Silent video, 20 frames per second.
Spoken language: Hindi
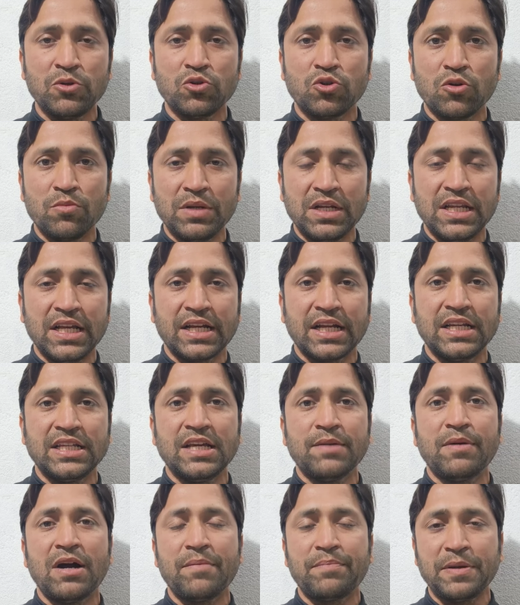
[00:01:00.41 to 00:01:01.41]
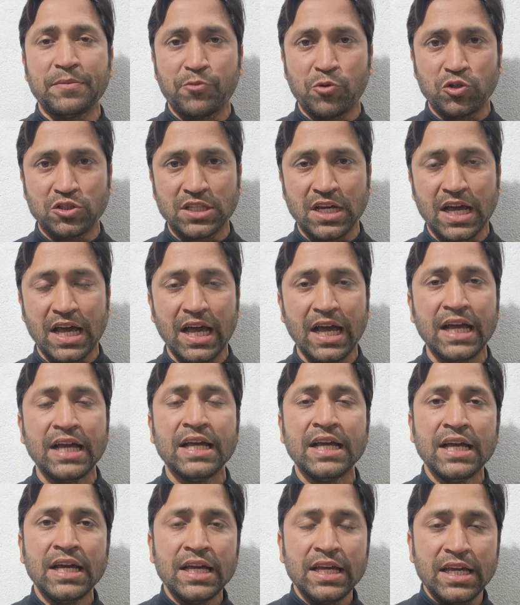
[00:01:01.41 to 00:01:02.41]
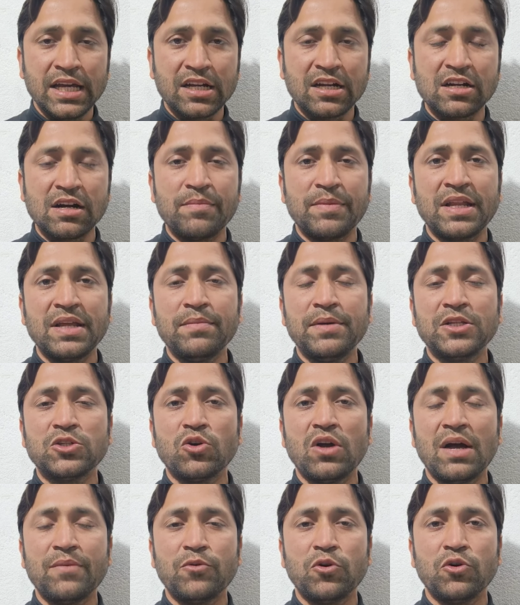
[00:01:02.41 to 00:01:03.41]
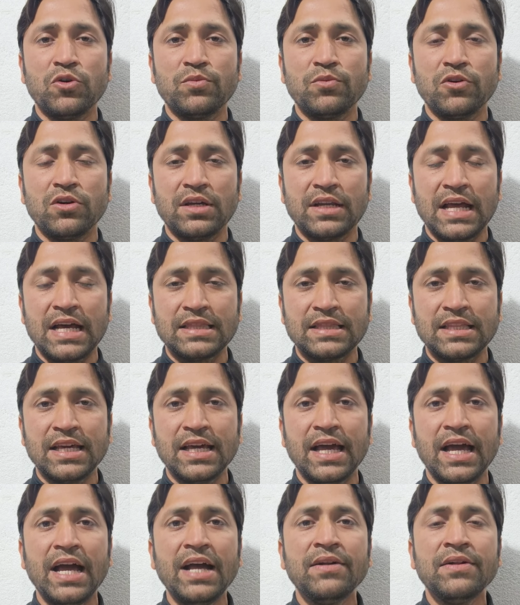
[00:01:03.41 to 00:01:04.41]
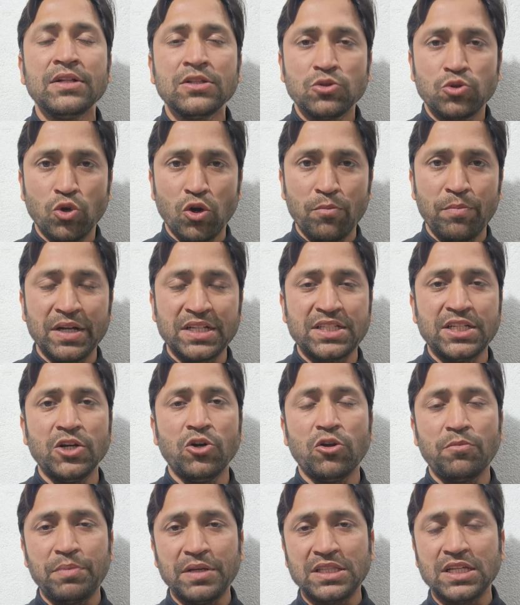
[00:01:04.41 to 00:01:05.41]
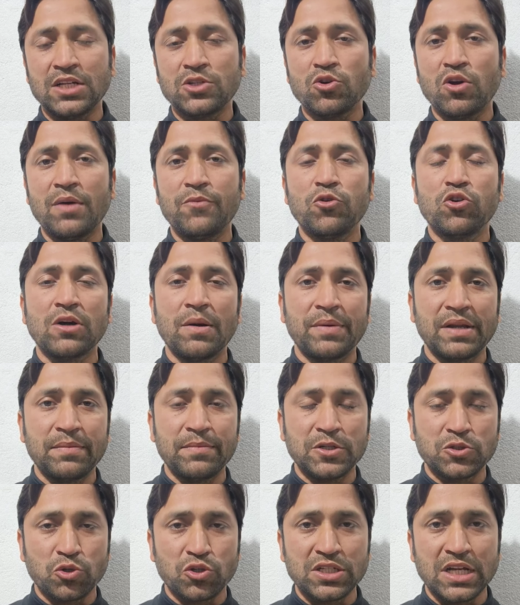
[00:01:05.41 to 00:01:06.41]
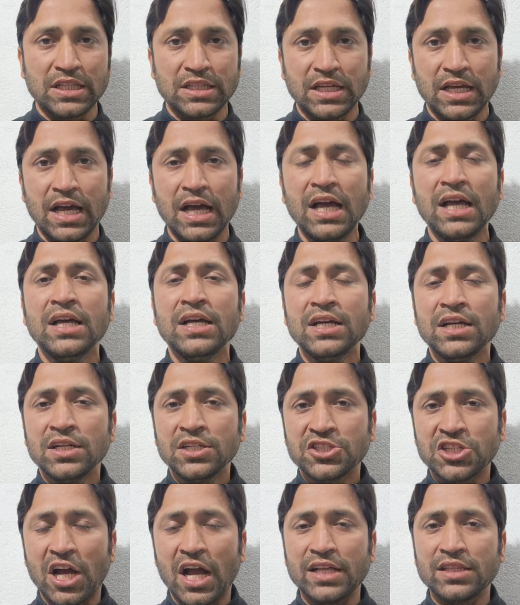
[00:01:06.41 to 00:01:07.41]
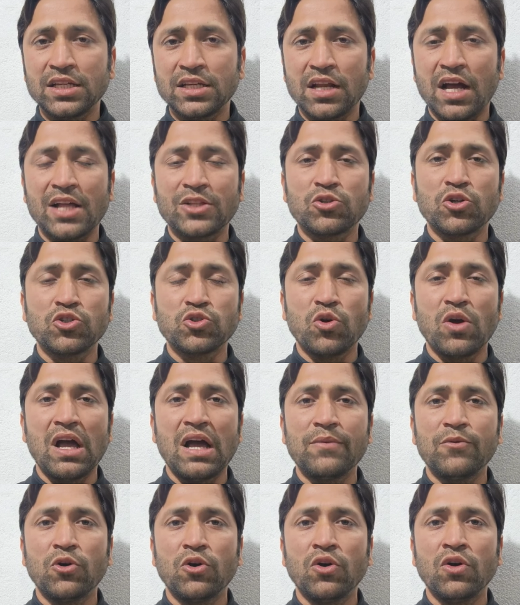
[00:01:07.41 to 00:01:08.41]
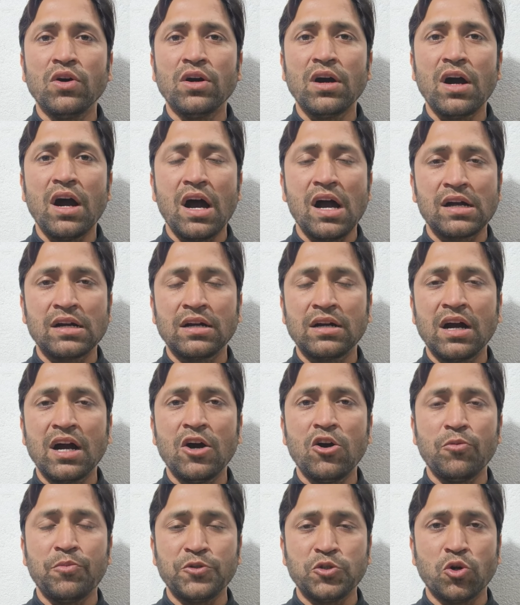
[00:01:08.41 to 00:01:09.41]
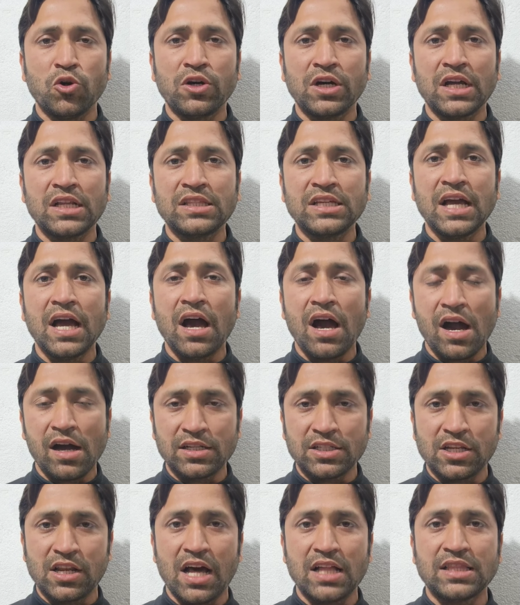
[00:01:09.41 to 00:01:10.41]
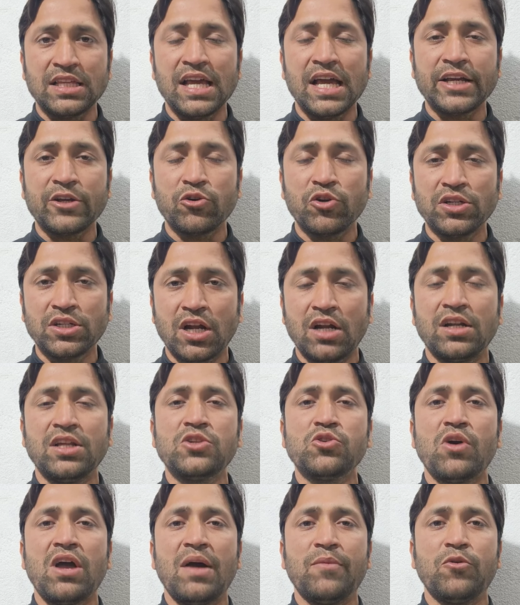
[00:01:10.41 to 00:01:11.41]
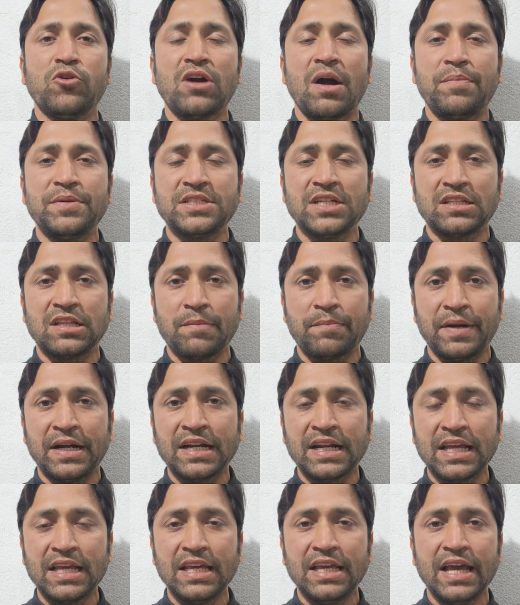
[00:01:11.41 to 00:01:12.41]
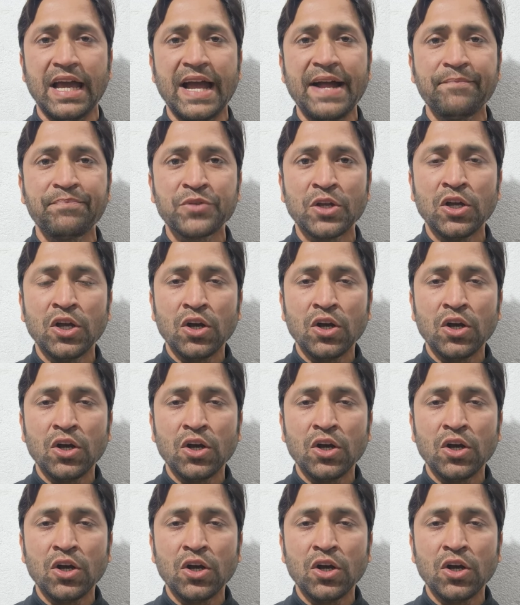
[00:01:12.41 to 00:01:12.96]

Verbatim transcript: भी उनको मिलने के लिए वहां पे पहुंचता है एक कमरे में जो है वो रहते हैं दो बच्चे और पिता जो है वो कमरे में सो जाते हैं शायद रात को जो है वो आग का उपयोग करते हैं आग जलाते हैं क्योंकि ठंड जो है वो काफी ज्यादा पड़ रही है